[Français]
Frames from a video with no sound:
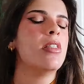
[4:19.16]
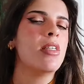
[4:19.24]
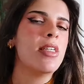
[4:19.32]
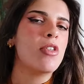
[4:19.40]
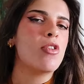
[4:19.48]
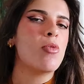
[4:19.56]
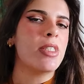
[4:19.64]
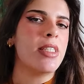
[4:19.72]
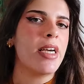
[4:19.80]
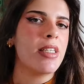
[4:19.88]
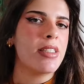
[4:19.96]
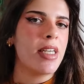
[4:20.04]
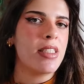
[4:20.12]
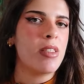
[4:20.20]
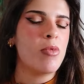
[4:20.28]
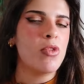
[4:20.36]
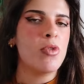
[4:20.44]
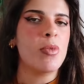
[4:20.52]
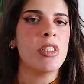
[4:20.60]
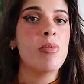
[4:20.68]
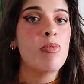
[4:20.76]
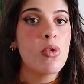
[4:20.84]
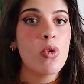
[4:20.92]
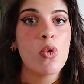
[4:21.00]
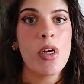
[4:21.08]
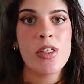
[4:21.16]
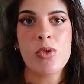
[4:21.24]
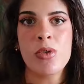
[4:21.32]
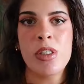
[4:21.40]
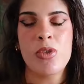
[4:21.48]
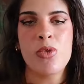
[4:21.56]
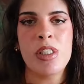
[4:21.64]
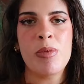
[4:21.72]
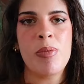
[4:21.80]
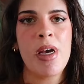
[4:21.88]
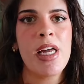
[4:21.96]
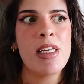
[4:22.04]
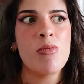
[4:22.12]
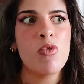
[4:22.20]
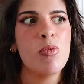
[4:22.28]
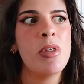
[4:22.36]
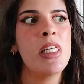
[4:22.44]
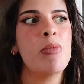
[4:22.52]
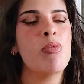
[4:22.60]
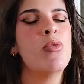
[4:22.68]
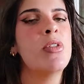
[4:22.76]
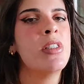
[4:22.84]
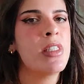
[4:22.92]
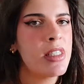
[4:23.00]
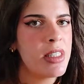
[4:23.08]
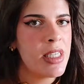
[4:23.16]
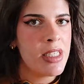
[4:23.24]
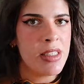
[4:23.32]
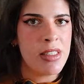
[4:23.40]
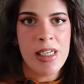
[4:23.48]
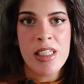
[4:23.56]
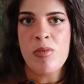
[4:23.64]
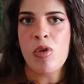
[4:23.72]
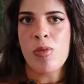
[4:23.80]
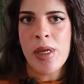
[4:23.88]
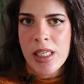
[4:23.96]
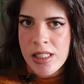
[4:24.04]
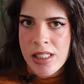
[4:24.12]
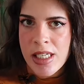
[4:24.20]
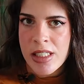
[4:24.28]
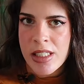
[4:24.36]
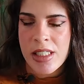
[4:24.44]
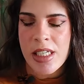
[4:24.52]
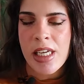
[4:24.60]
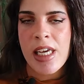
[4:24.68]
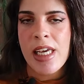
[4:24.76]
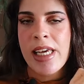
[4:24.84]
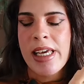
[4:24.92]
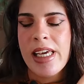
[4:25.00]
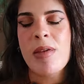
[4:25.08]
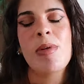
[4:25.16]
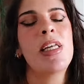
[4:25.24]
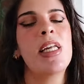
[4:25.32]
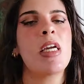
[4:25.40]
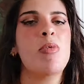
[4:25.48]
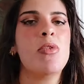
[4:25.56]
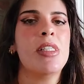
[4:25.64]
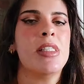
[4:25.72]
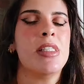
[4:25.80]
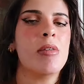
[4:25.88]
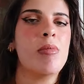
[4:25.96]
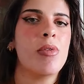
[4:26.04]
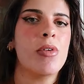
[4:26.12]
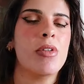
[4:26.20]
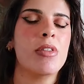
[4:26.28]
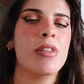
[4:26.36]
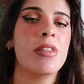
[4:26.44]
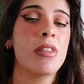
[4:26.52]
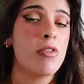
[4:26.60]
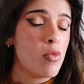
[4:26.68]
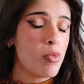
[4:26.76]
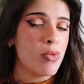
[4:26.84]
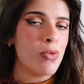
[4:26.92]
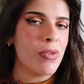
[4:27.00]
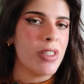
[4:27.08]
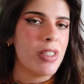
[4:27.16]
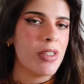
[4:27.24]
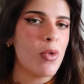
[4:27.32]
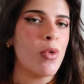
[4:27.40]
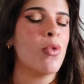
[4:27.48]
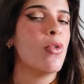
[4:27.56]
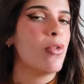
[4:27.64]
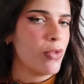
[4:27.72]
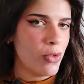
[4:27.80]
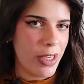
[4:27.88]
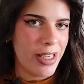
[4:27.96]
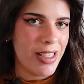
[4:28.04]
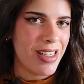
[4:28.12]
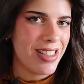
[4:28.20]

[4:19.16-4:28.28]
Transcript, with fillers: Dans les commentaires, certains m'ont demandé pourquoi est-ce qu'on n'étudie pas les momies les plus anciennes, celles des premières dynasties. Eh bien la réponse est simple, si on pouvait, on le ferait.